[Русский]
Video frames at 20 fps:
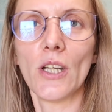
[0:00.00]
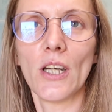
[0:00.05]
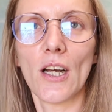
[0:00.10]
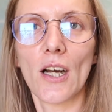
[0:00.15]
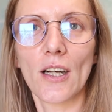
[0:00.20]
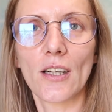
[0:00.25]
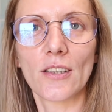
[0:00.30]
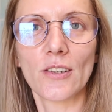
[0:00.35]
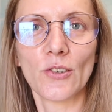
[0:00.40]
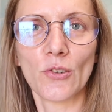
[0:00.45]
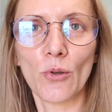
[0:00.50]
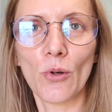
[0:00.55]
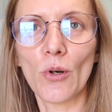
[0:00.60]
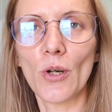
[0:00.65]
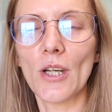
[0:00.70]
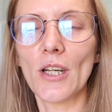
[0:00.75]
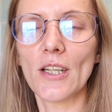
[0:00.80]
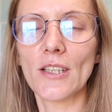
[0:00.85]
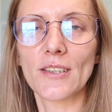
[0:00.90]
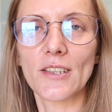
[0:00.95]
или
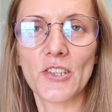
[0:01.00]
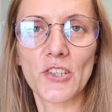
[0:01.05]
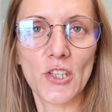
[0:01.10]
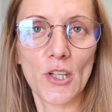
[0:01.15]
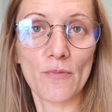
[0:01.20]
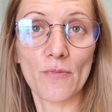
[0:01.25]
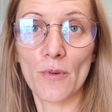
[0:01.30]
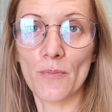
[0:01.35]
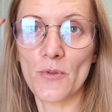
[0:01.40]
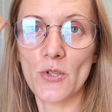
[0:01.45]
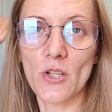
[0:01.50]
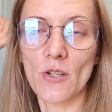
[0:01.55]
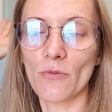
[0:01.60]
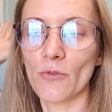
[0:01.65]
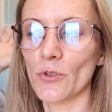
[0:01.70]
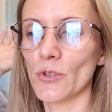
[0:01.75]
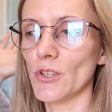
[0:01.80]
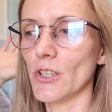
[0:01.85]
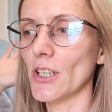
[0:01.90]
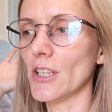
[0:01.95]
окно, или зачем вообще
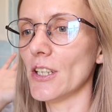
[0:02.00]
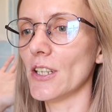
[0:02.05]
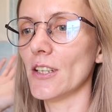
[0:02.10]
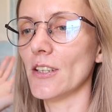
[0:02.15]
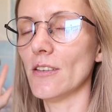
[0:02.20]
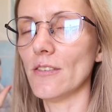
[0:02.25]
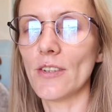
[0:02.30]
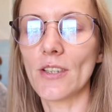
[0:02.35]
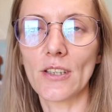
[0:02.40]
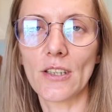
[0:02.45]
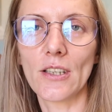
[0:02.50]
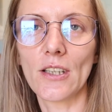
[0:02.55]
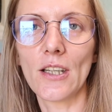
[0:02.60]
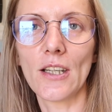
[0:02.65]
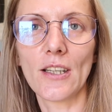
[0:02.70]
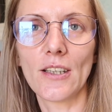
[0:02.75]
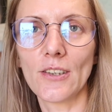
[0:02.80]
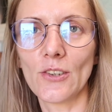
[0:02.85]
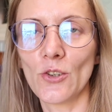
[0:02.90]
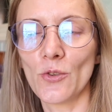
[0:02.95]
его делали, наверное,
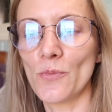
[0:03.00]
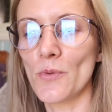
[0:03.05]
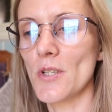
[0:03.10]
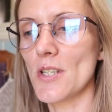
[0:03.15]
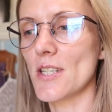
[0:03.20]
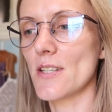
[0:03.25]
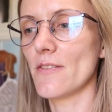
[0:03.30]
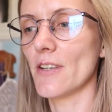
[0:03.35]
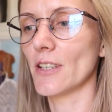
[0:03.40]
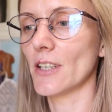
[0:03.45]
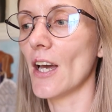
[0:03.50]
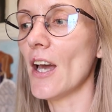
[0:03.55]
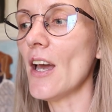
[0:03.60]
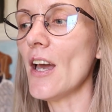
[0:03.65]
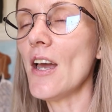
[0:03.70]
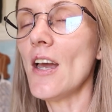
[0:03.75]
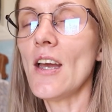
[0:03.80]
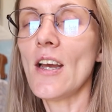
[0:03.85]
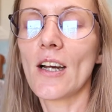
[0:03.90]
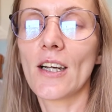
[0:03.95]
для экономии света.
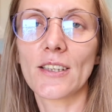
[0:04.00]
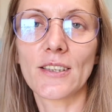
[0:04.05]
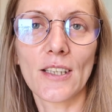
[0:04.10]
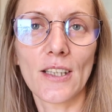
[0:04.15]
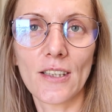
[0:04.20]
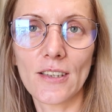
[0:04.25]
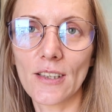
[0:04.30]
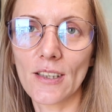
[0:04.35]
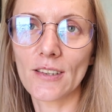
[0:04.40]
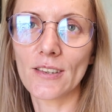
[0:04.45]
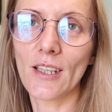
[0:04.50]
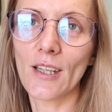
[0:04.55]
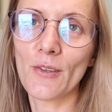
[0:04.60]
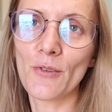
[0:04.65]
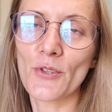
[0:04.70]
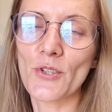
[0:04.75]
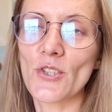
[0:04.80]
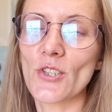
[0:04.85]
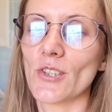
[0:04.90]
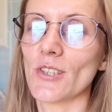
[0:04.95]
Хотя иногда
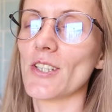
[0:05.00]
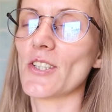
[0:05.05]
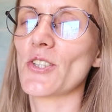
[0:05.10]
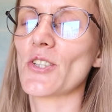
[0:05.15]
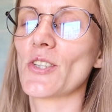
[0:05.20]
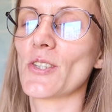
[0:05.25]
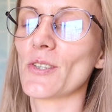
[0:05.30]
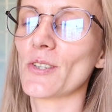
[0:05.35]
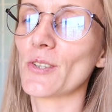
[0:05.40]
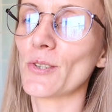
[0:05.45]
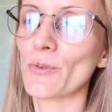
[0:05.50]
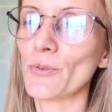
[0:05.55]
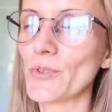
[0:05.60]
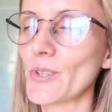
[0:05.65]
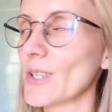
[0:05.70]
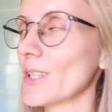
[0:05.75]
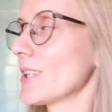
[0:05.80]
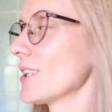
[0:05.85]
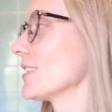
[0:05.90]
очень даже круто,